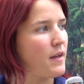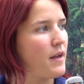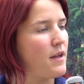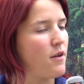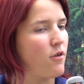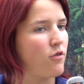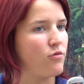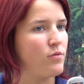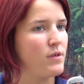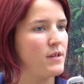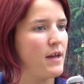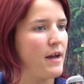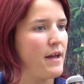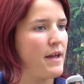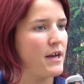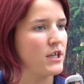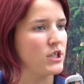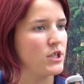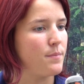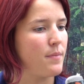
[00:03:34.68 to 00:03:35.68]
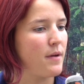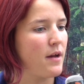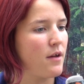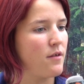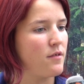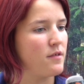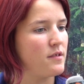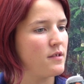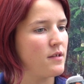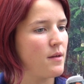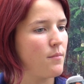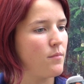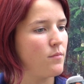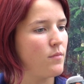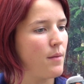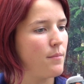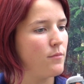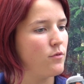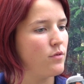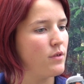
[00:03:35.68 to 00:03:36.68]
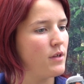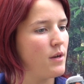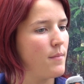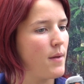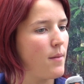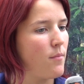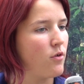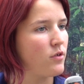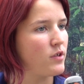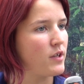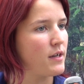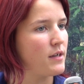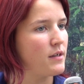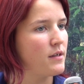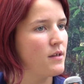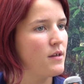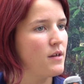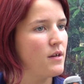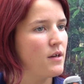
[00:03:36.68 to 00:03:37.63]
Et ensuite, derrière, j'ai pas réussi à, me donner le même entrain.